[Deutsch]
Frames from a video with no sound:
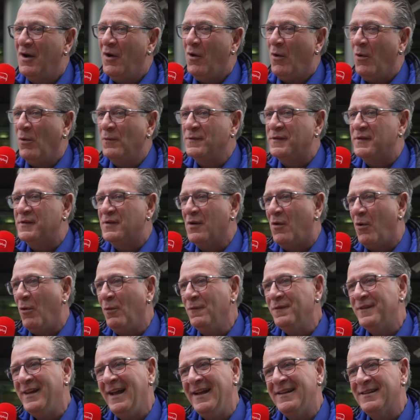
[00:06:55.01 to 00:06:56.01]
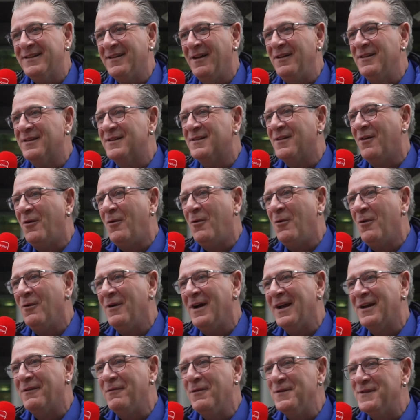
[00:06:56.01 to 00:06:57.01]
Und der Hund hat halt da
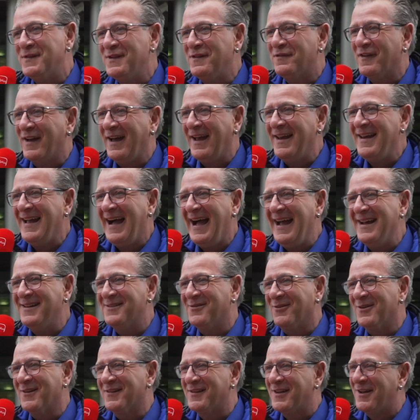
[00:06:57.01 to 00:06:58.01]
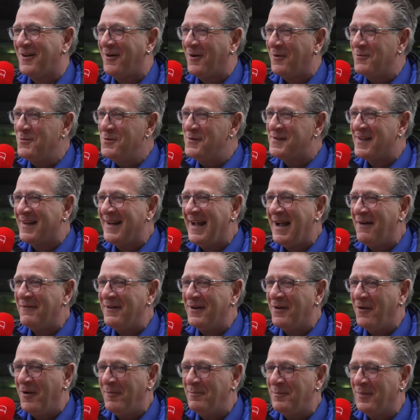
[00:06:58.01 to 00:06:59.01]
eine gewisse Freiheit, die er sich rausnehmen kann,
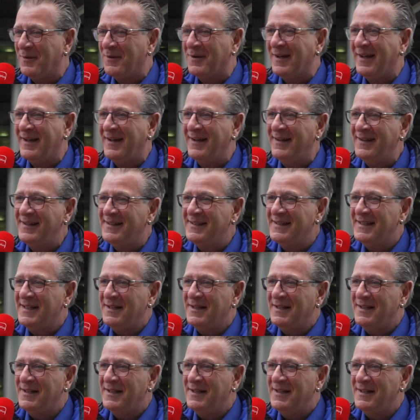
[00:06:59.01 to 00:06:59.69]
wenn jemand, äh,